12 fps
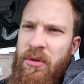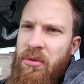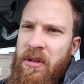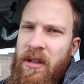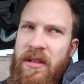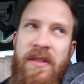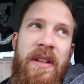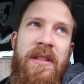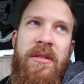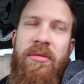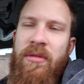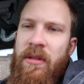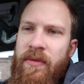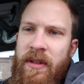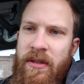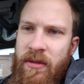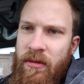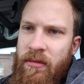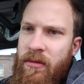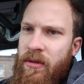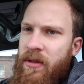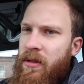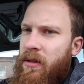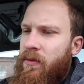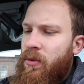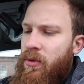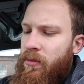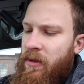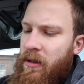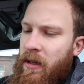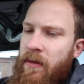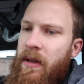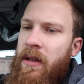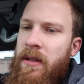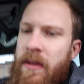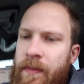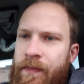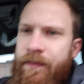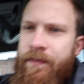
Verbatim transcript: ich, 120, 140 Euro gekostet, irgendwo so um den Dreh war das.